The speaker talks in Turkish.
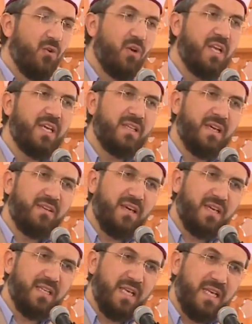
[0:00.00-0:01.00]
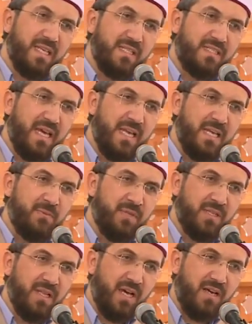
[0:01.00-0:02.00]
وَلَيْنَ ذَقْنَ الْاِنْسَانَ
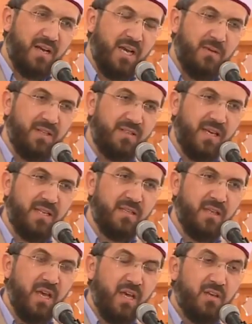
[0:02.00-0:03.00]
مِنَّا رَحْمَةً